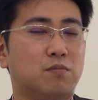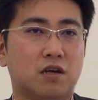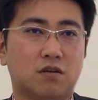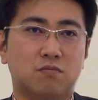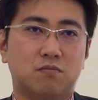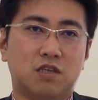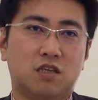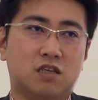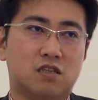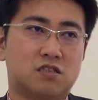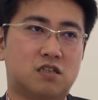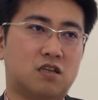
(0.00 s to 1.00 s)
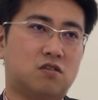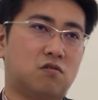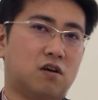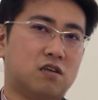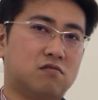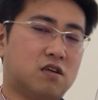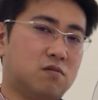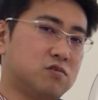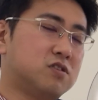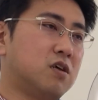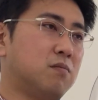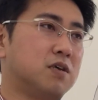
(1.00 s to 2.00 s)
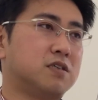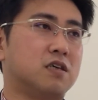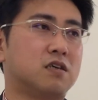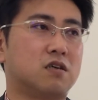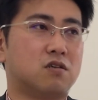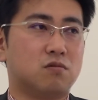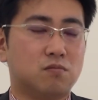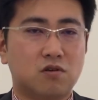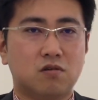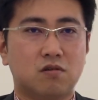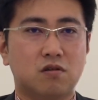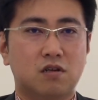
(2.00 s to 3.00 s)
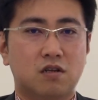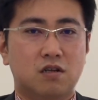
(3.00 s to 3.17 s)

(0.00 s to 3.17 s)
まあ、見聞きした人がいるかもしれませんけども、うん、